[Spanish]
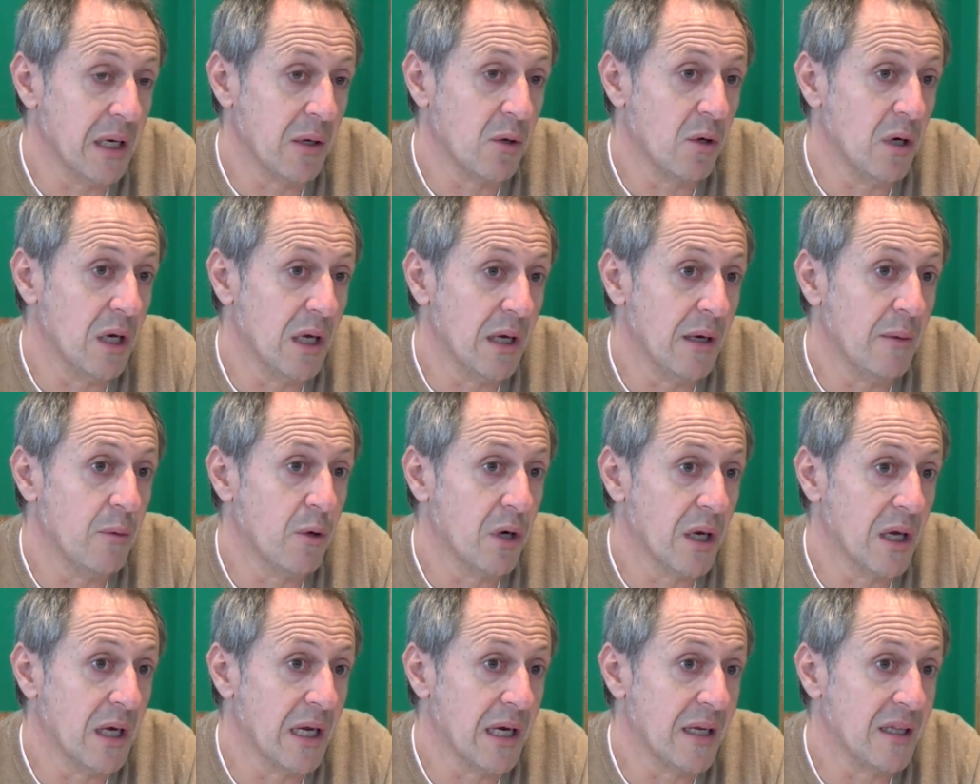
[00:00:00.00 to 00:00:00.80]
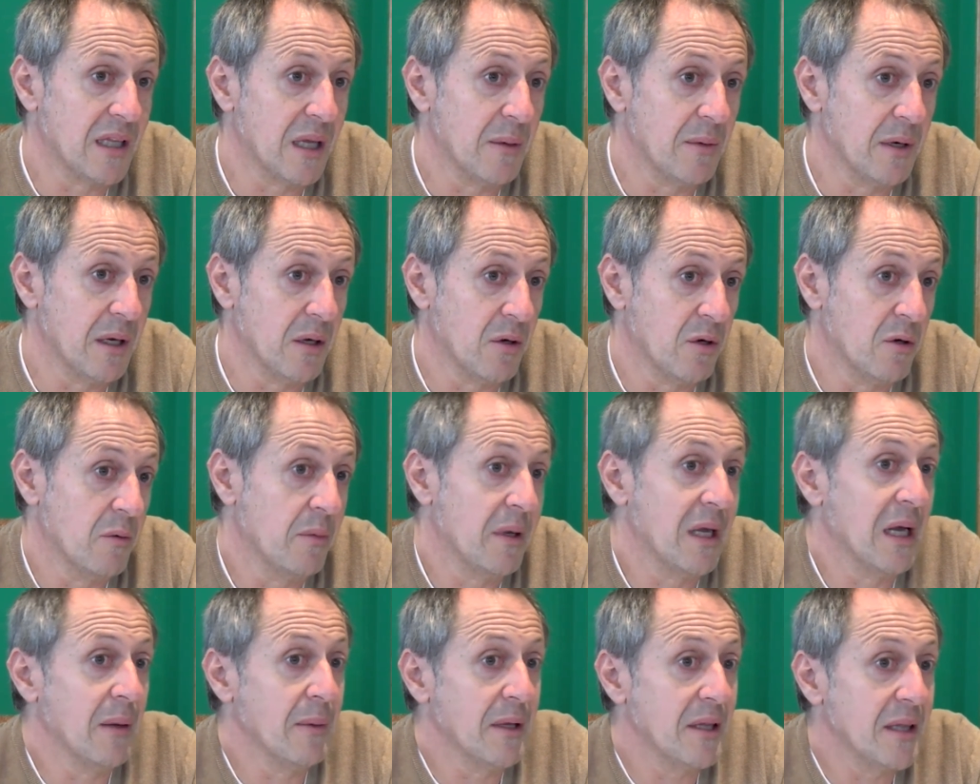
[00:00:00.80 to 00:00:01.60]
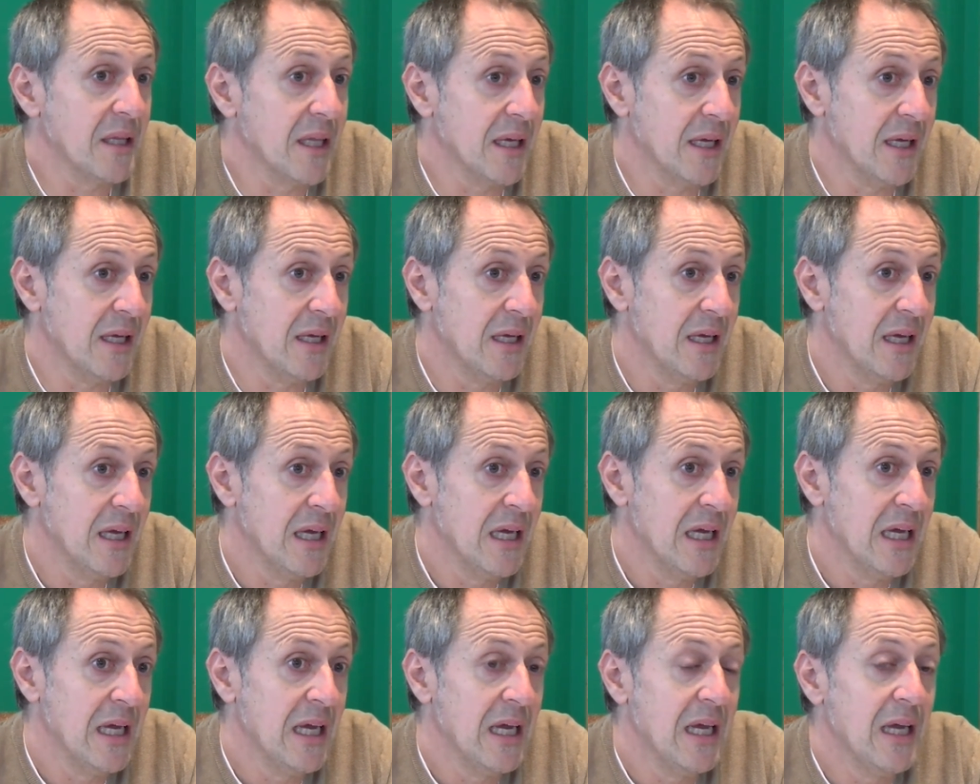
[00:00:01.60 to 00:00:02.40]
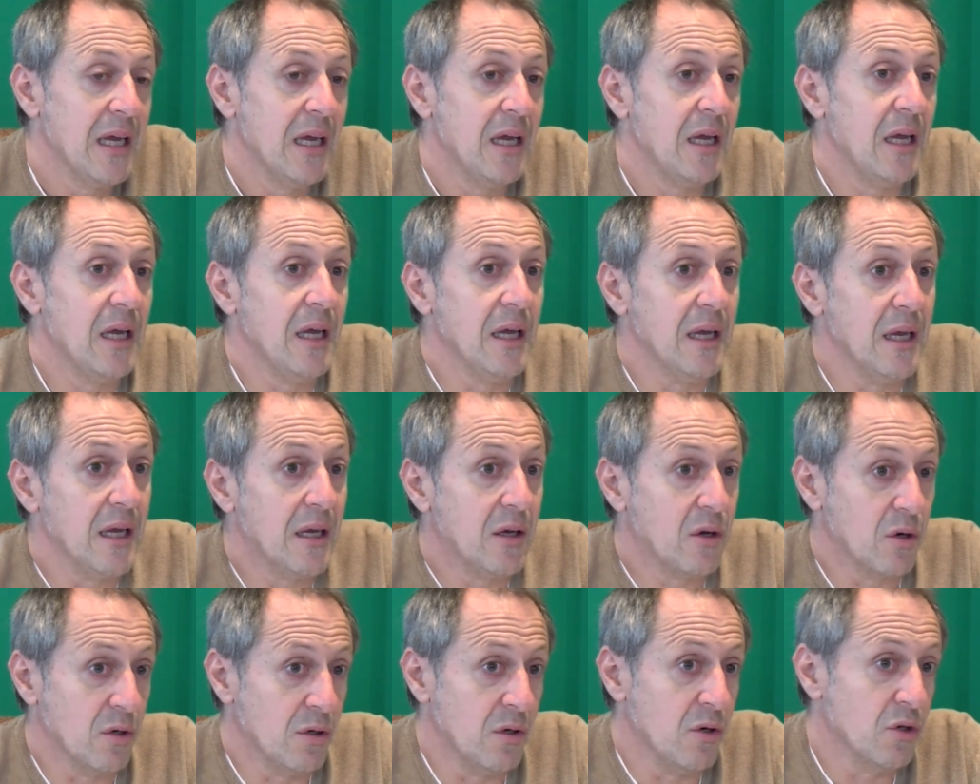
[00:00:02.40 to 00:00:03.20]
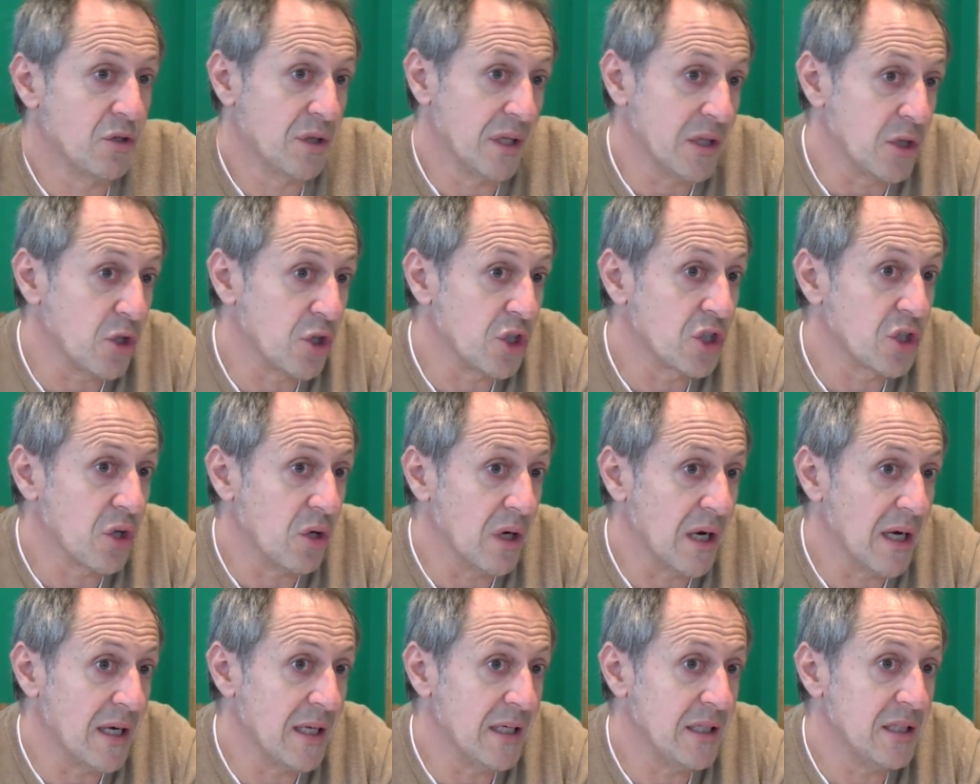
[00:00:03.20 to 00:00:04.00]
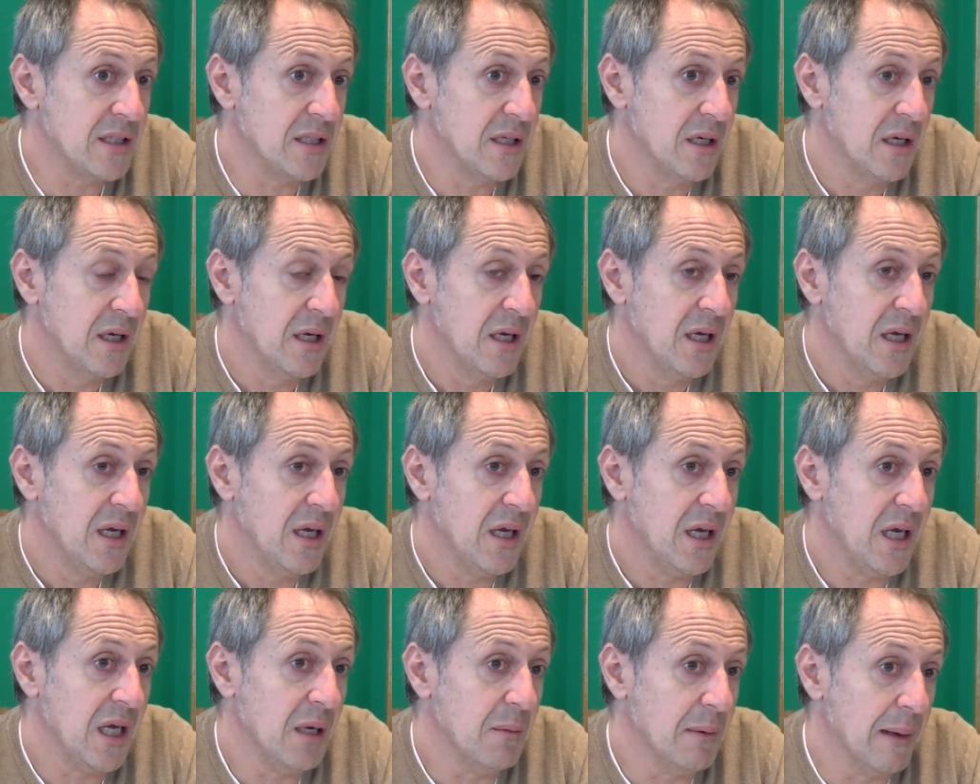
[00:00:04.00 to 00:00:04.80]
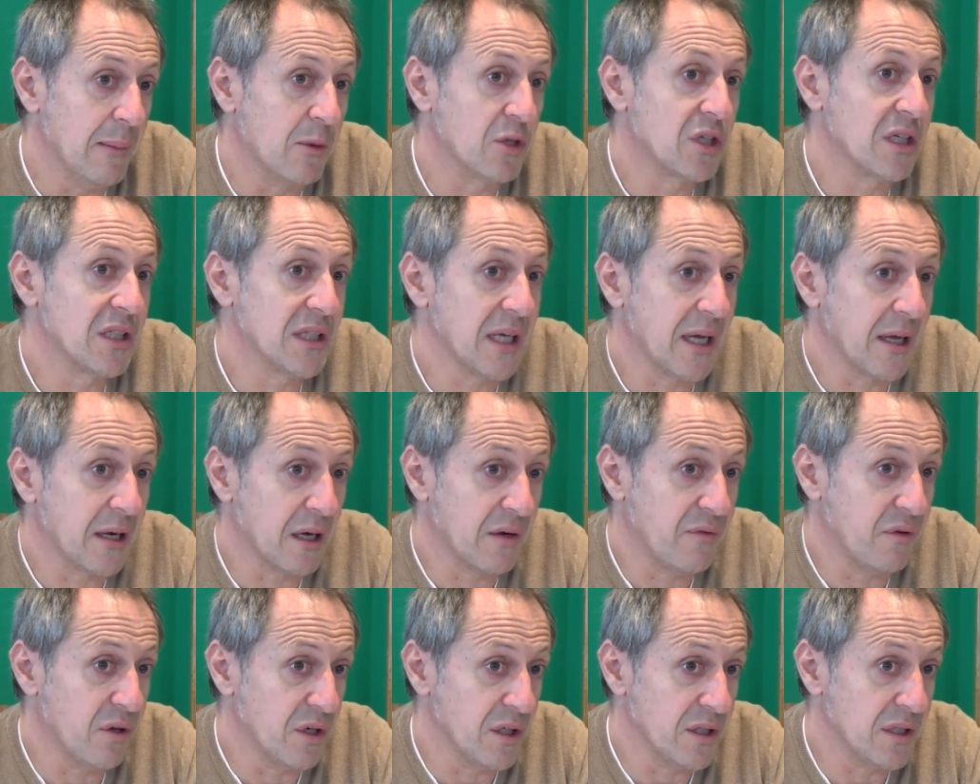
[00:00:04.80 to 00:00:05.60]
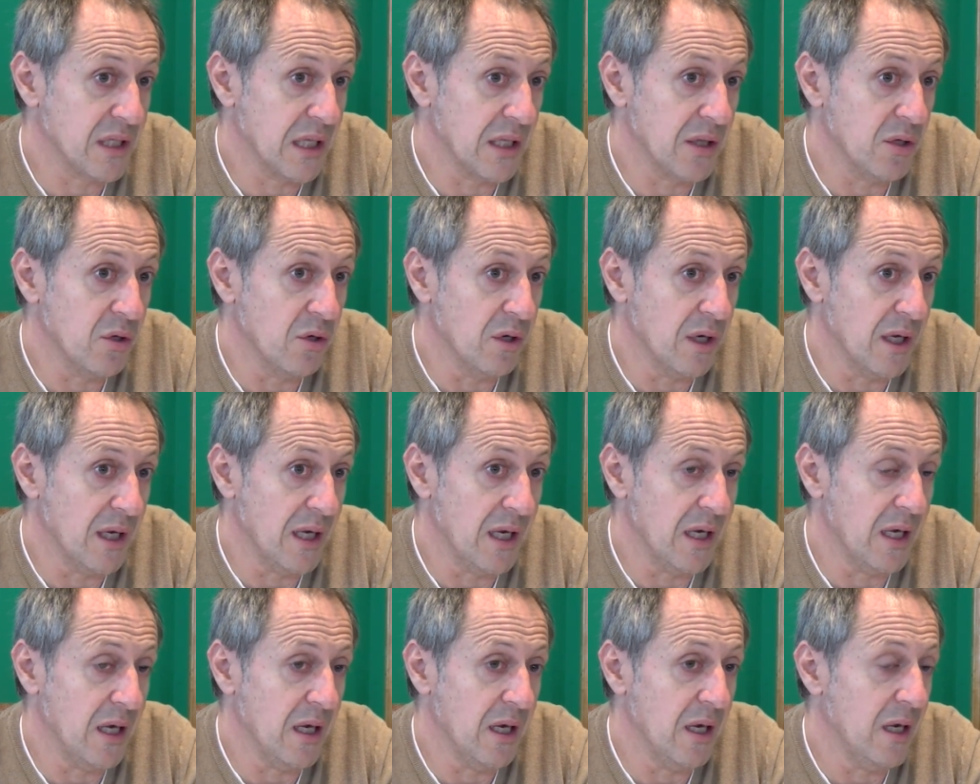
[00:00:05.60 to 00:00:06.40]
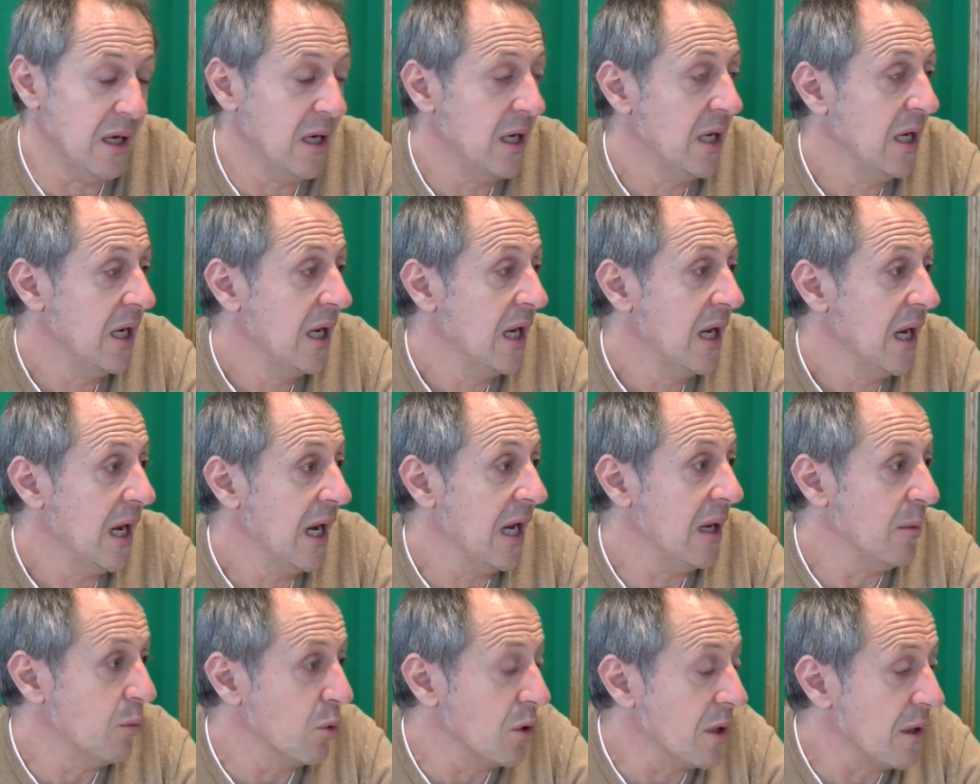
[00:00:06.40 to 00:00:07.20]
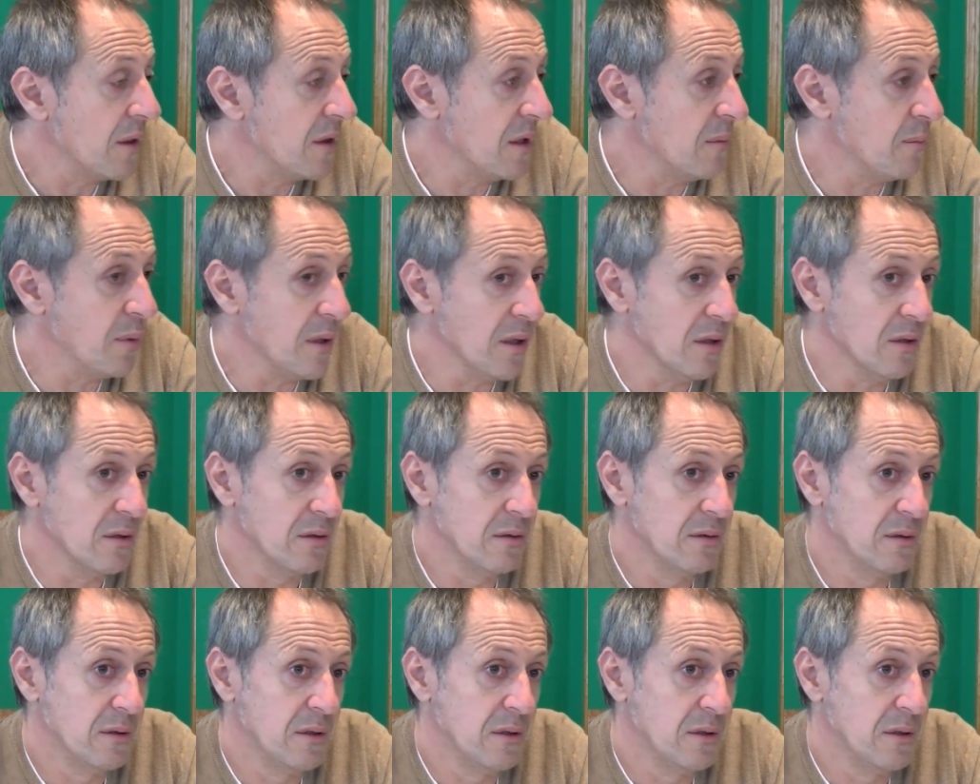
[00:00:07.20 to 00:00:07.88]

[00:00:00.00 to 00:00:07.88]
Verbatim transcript: a colaborar también económicamente y con los centros escolares eh, vamos a seguir reforestando el, municipio.